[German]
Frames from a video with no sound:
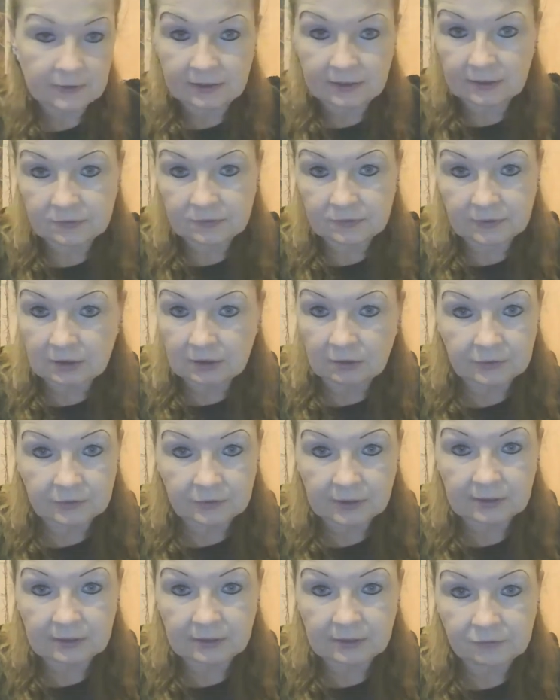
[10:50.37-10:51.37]
Deswegen auf
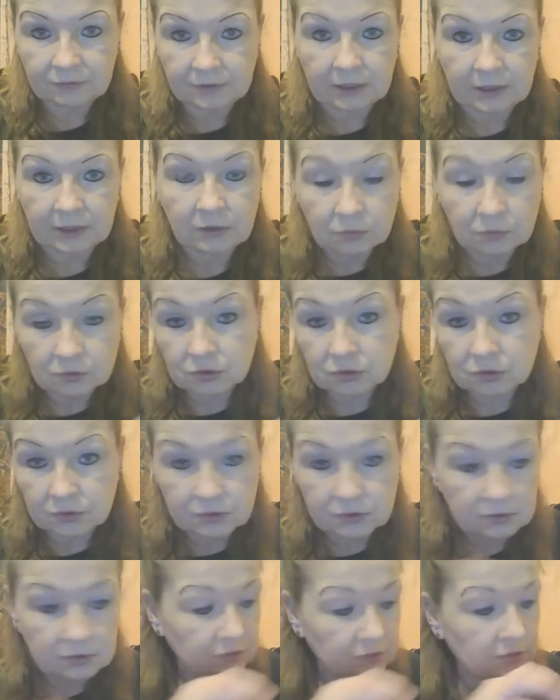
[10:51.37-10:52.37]
gar keinen Fall. Und
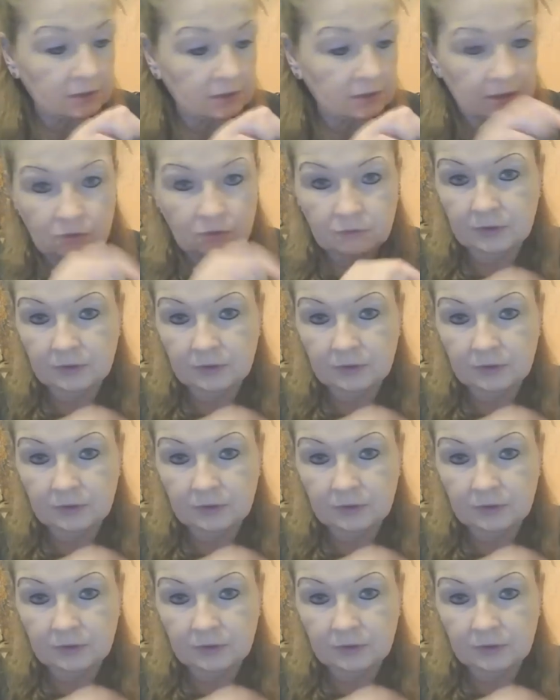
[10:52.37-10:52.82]
Schlüssel können ja auch